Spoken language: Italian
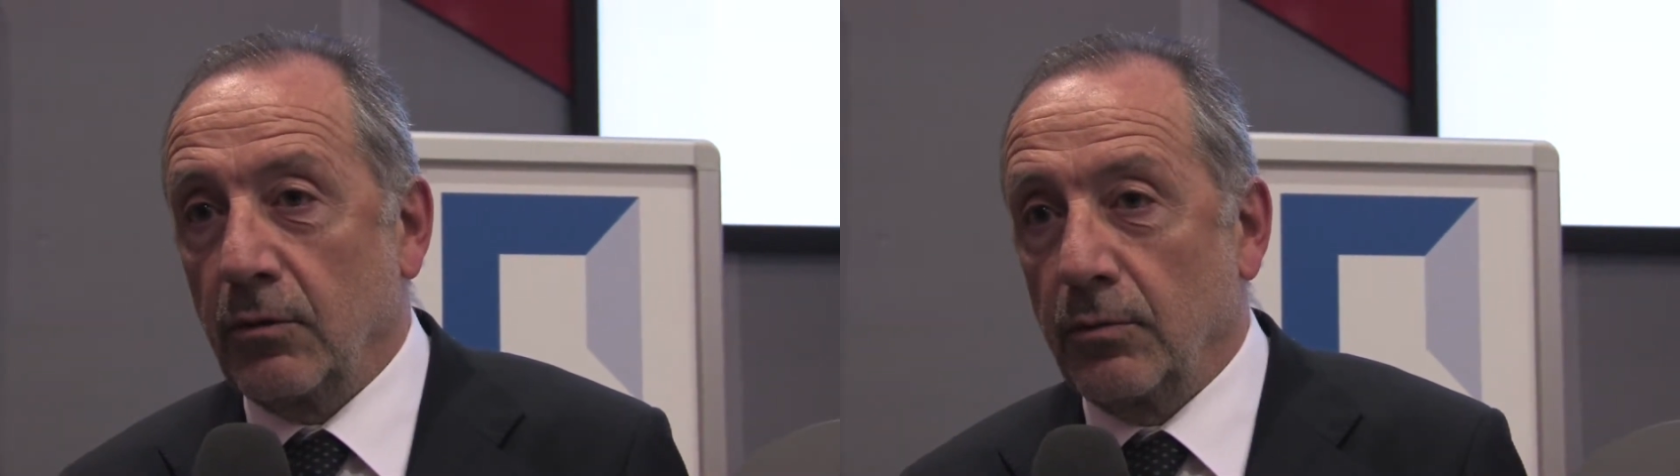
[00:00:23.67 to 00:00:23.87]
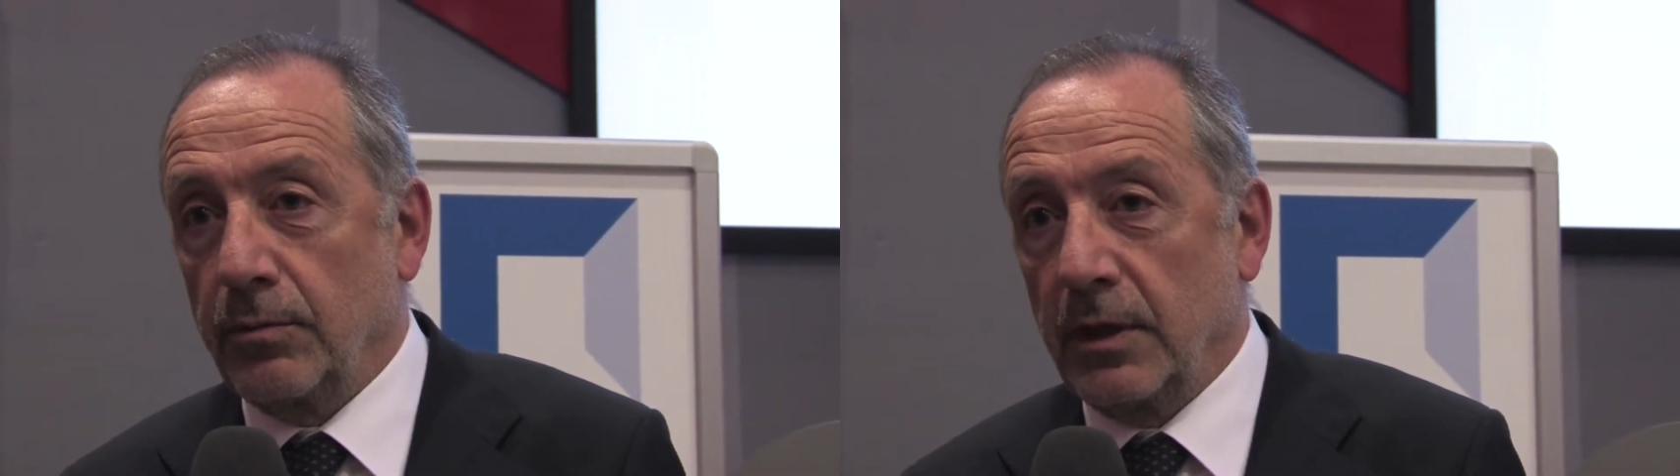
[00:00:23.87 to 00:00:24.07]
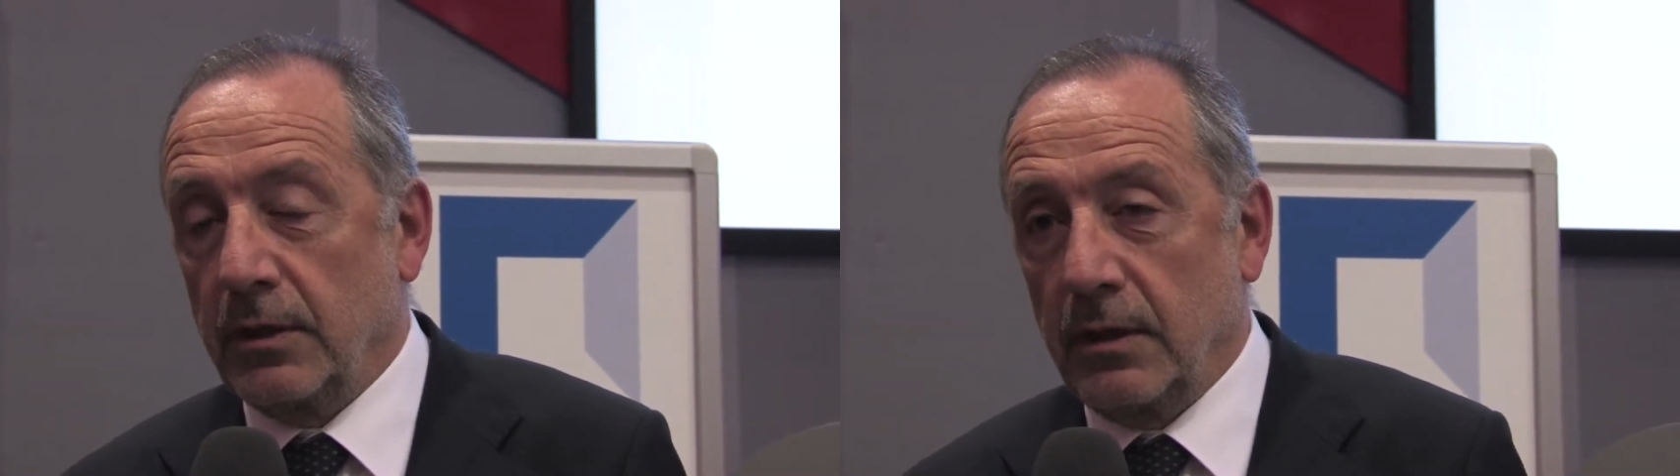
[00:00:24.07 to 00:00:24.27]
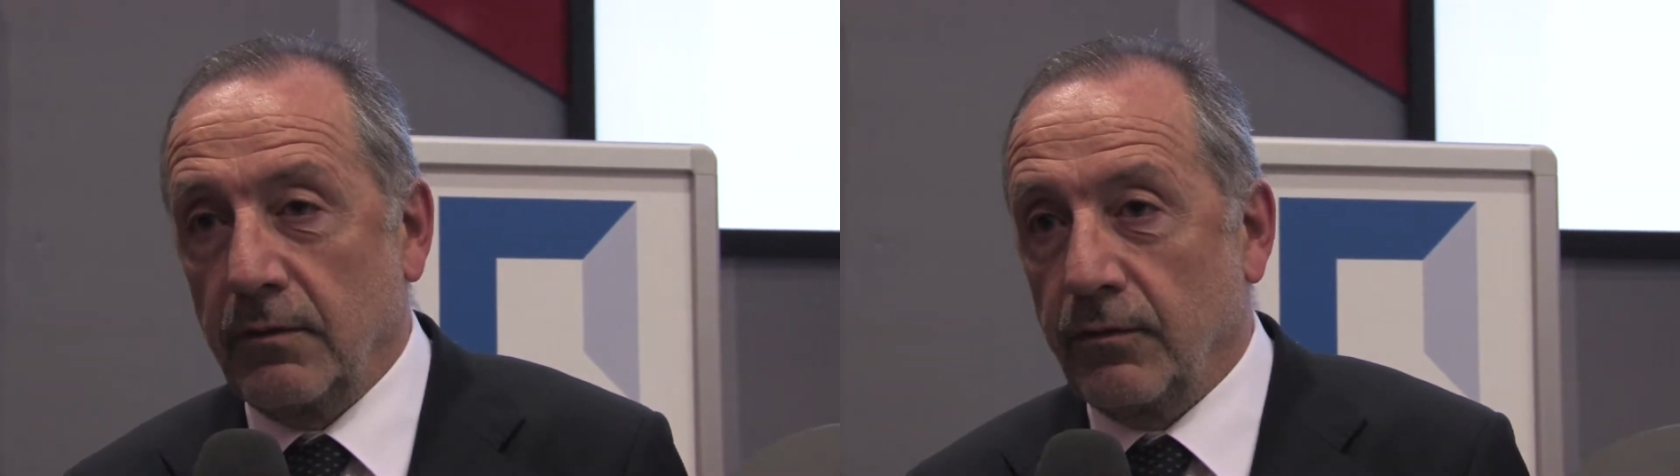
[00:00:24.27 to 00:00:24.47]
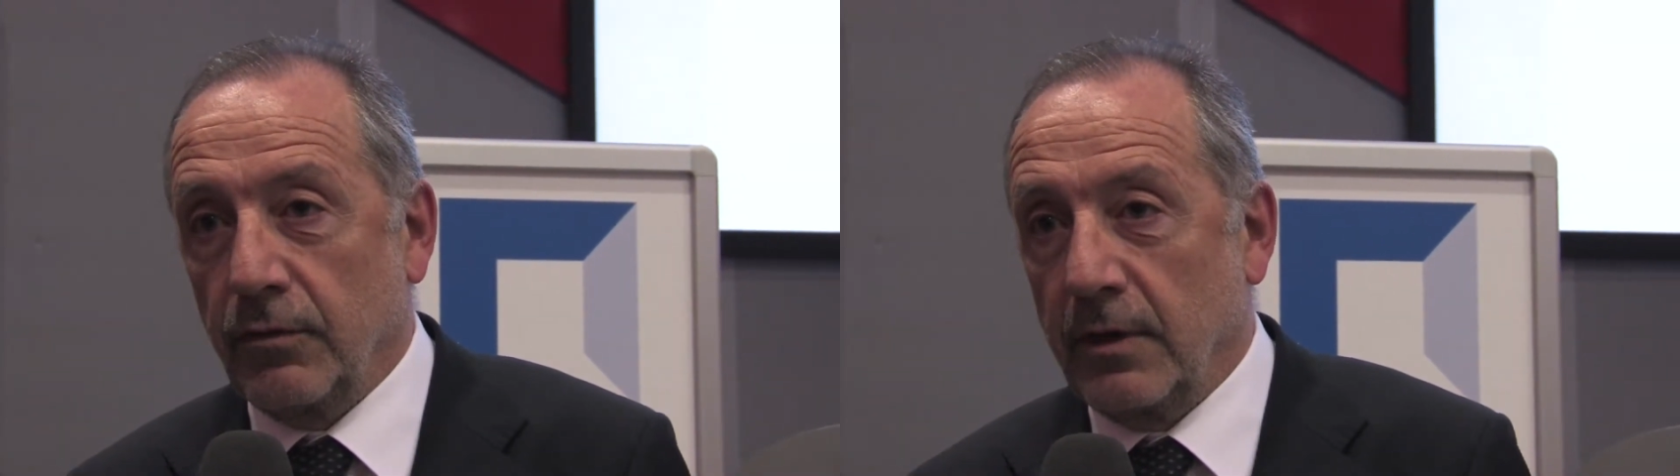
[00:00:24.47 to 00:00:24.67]

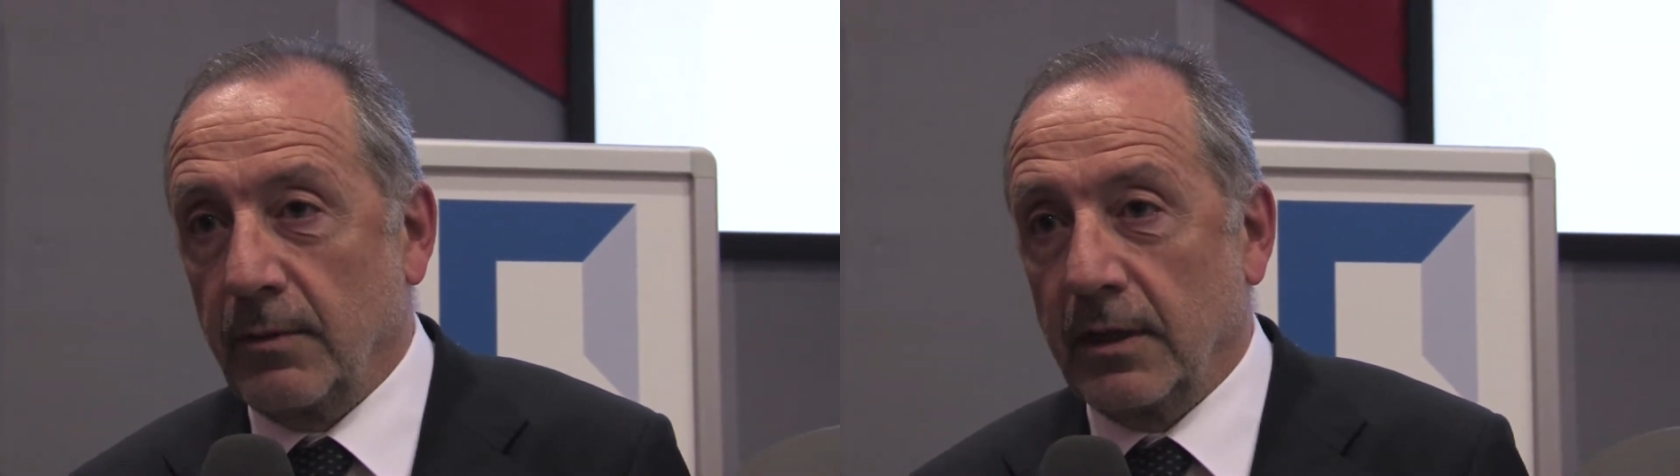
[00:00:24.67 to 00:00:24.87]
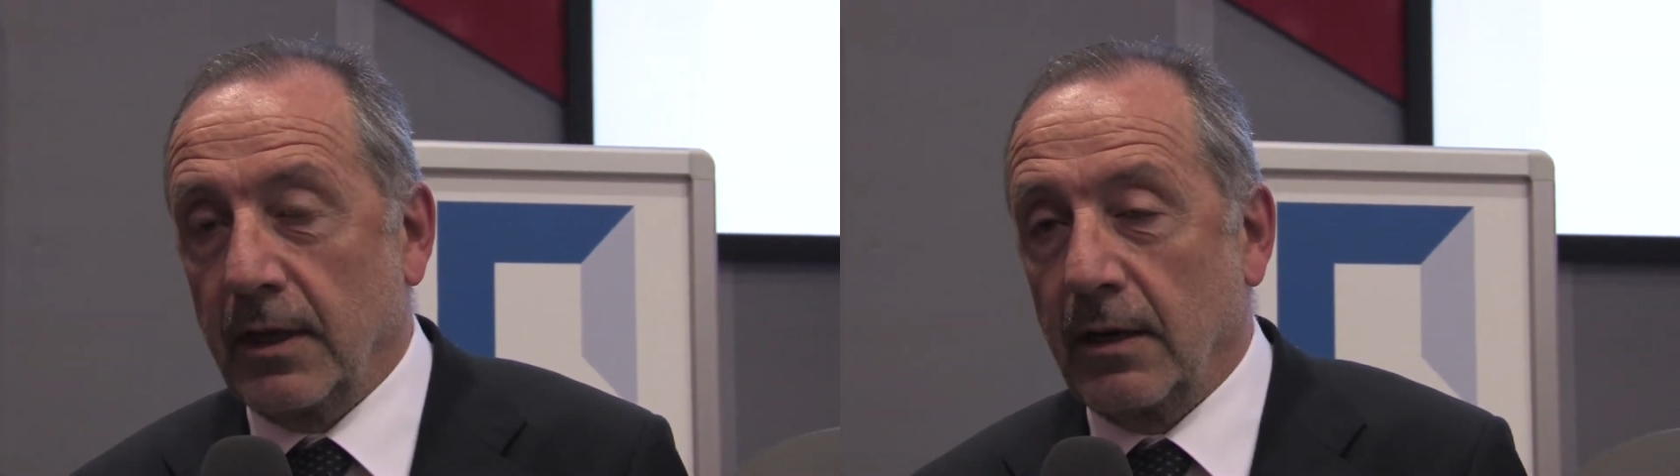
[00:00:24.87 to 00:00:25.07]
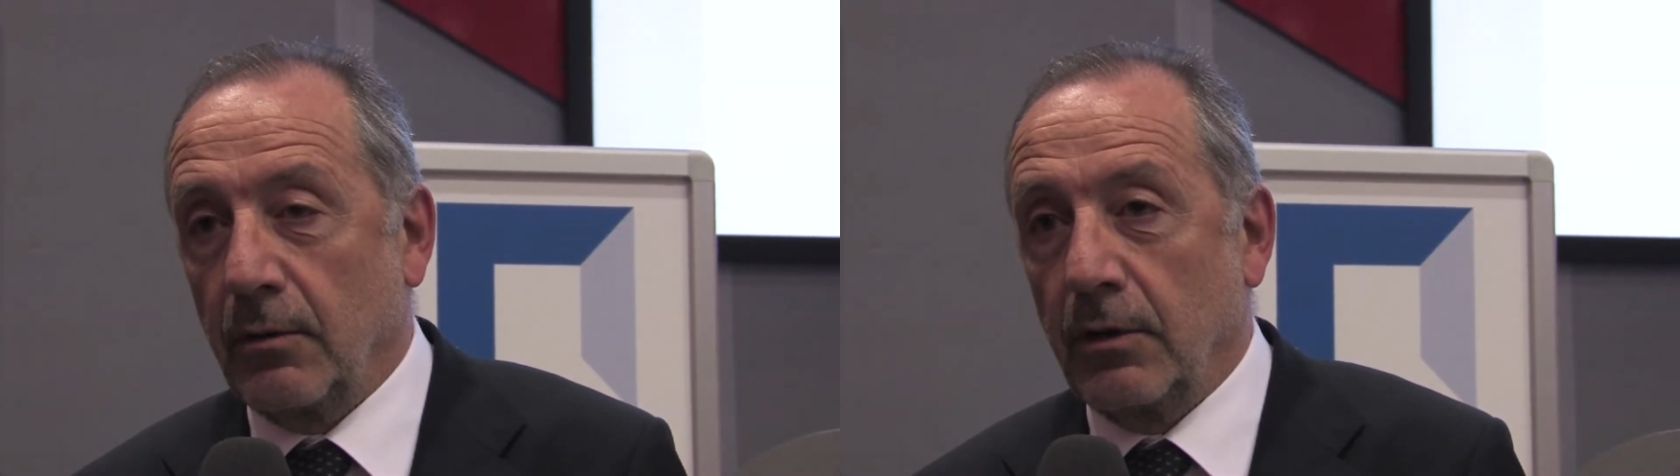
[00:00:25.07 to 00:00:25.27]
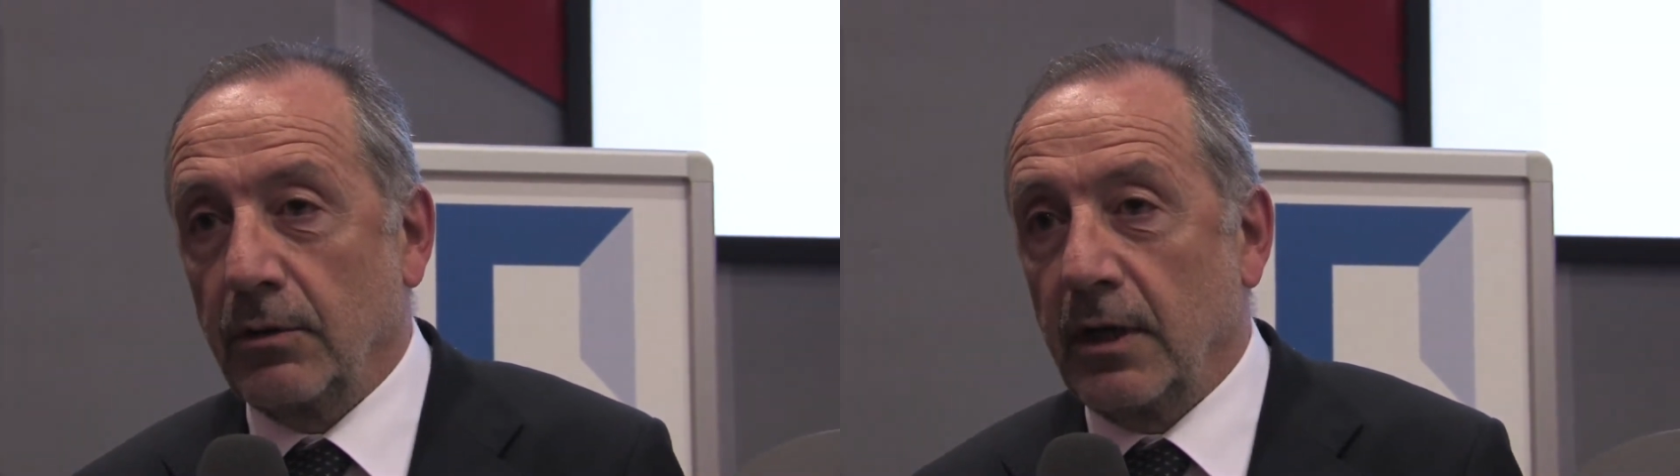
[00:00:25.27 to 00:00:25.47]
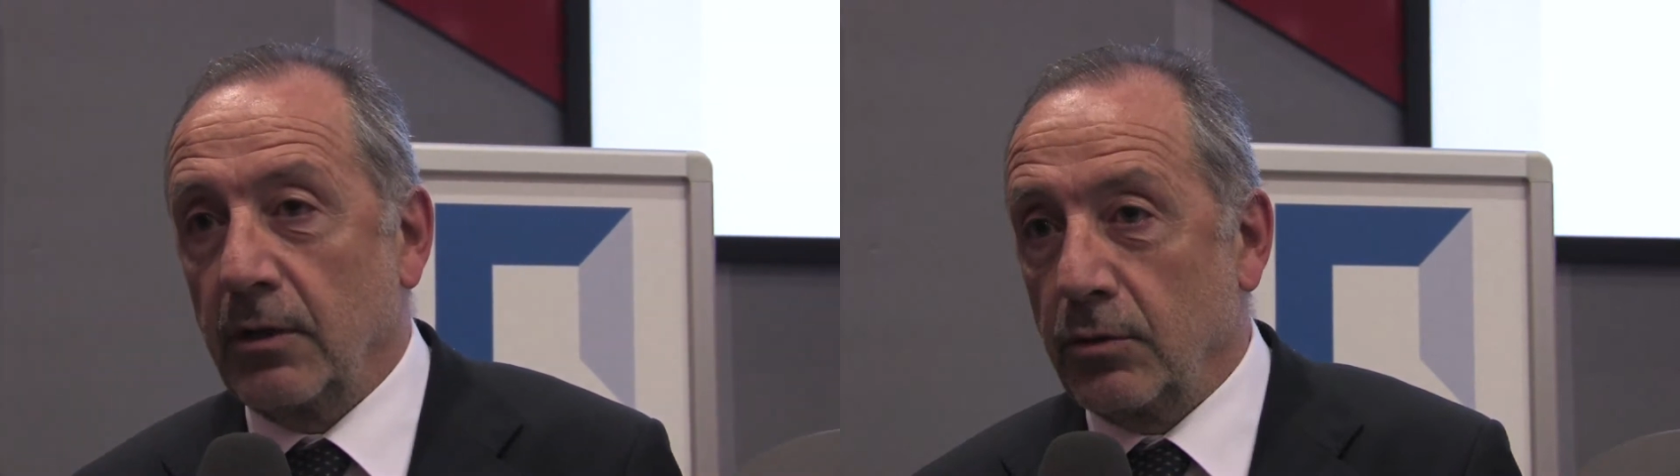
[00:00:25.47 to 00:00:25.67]
obiettivo fondamentale, quello
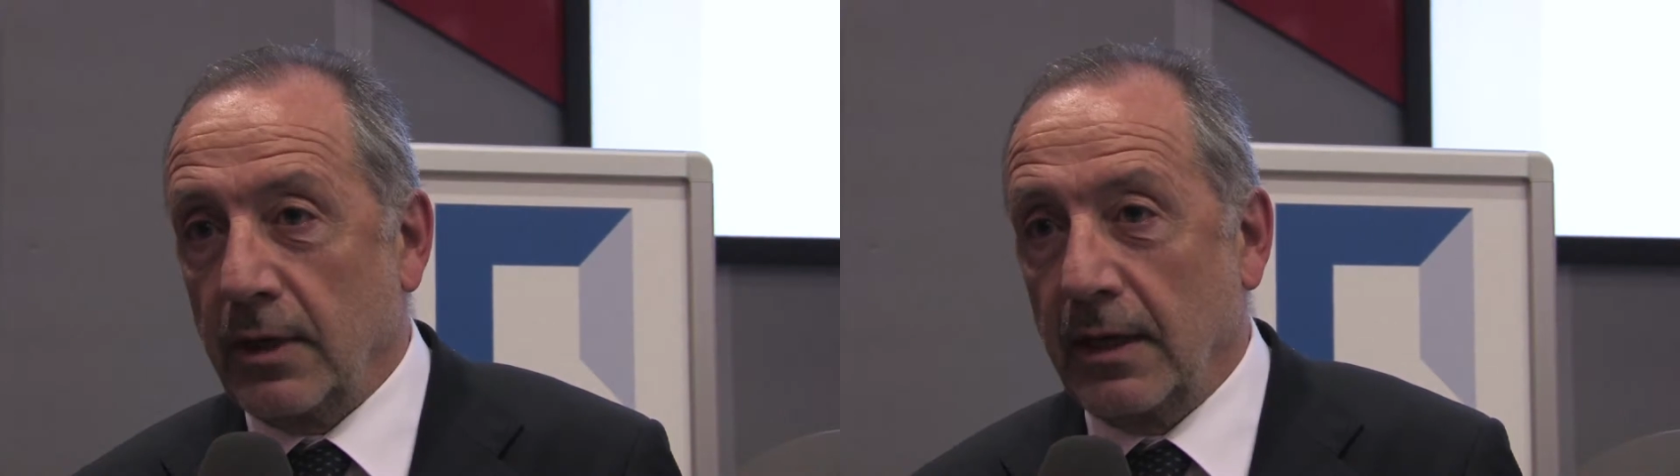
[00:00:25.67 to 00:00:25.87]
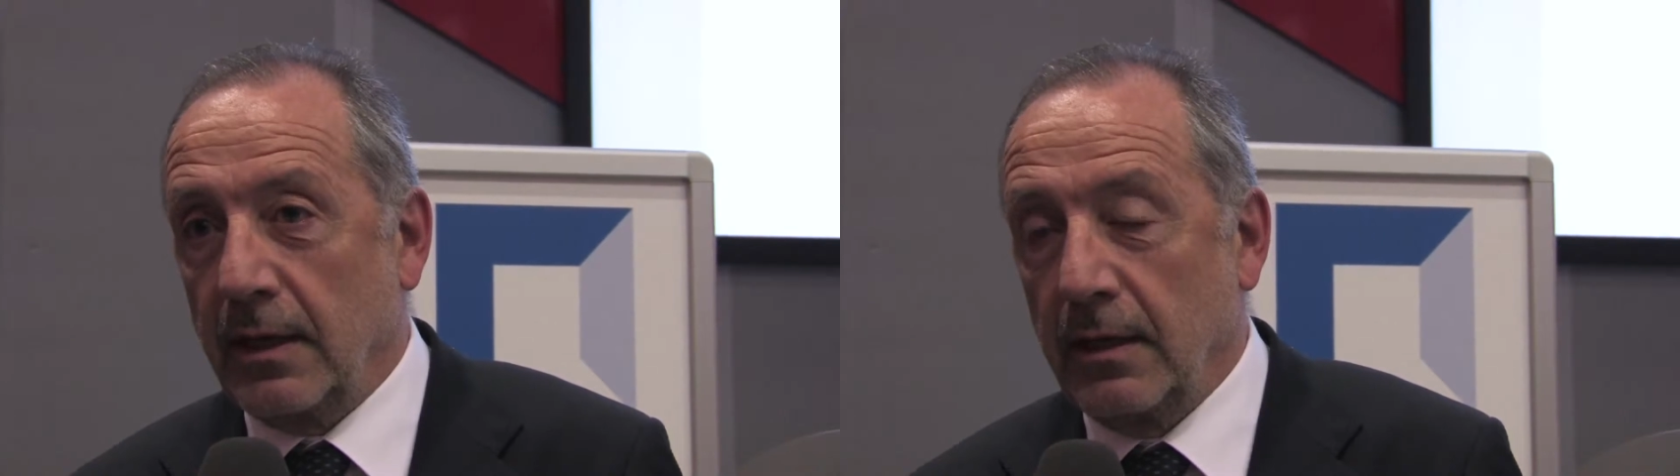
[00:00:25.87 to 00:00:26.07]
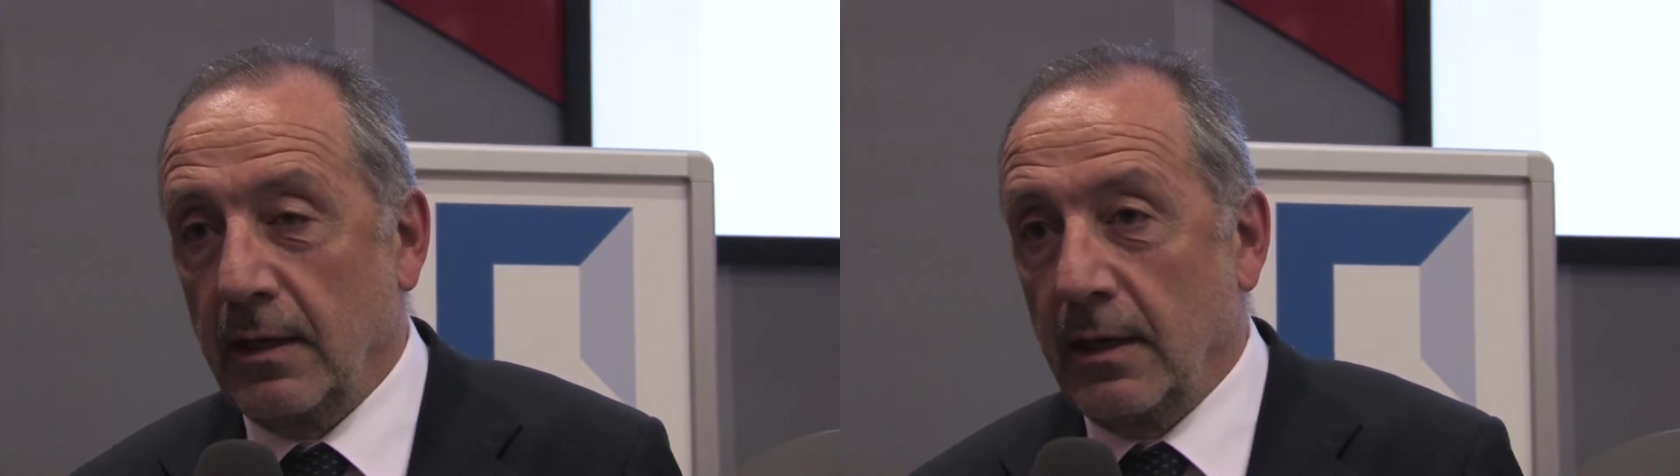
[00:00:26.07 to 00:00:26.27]
di aiutare